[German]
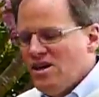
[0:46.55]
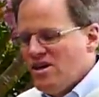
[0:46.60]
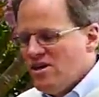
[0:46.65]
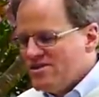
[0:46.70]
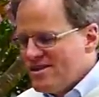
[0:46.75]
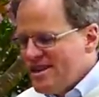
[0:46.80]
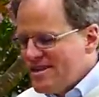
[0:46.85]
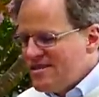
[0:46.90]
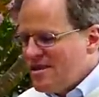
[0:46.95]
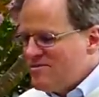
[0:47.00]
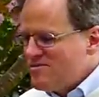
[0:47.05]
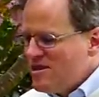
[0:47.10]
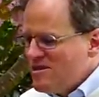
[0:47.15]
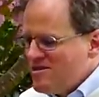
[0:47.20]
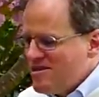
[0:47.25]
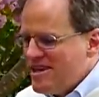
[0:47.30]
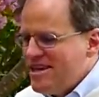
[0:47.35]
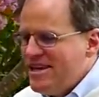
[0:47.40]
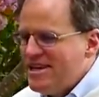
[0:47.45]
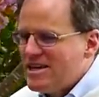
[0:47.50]
Und deshalb
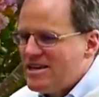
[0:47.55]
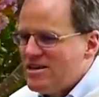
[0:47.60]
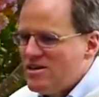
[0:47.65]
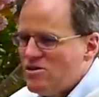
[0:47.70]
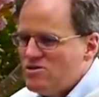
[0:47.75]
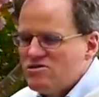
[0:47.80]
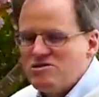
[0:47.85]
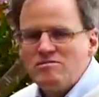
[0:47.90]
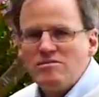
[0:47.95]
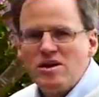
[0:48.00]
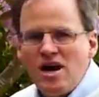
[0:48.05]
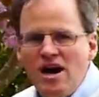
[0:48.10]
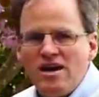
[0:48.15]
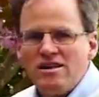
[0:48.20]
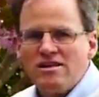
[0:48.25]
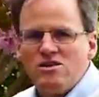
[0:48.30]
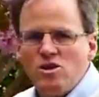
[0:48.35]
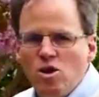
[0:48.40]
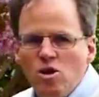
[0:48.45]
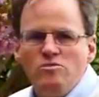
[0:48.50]
sitze ich hier in unserem
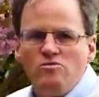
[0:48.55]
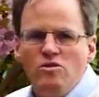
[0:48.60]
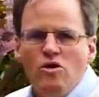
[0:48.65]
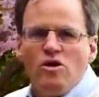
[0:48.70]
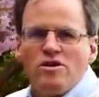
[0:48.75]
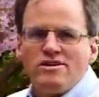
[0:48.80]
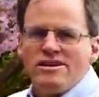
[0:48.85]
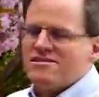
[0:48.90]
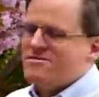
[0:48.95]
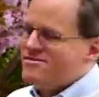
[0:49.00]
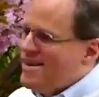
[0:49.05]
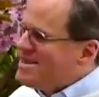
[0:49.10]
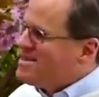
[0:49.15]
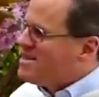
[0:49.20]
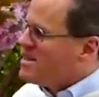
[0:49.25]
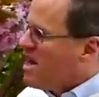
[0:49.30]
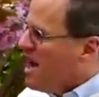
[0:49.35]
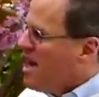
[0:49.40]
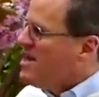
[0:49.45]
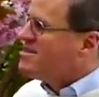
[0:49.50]
Garten, obwohl das
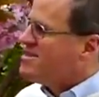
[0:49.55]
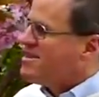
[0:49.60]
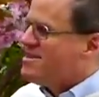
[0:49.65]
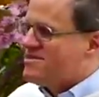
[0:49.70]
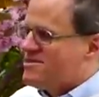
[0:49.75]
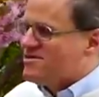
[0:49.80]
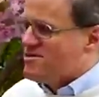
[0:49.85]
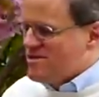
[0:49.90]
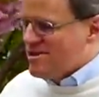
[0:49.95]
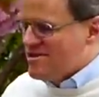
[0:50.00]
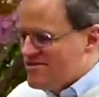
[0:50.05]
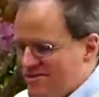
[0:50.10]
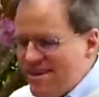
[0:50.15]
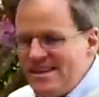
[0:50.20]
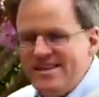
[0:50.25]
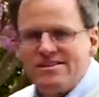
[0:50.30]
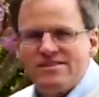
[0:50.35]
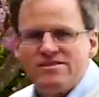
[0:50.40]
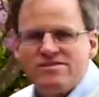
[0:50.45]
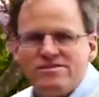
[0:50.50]
Wetter kalt ist und es
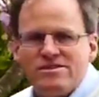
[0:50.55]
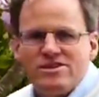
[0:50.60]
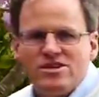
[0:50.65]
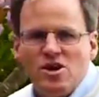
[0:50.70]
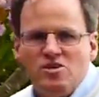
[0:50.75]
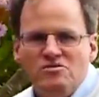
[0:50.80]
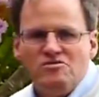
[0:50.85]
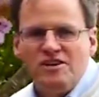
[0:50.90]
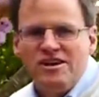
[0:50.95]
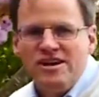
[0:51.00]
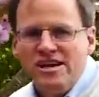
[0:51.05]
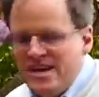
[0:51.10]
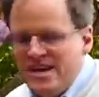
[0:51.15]
windet und ich hoffe,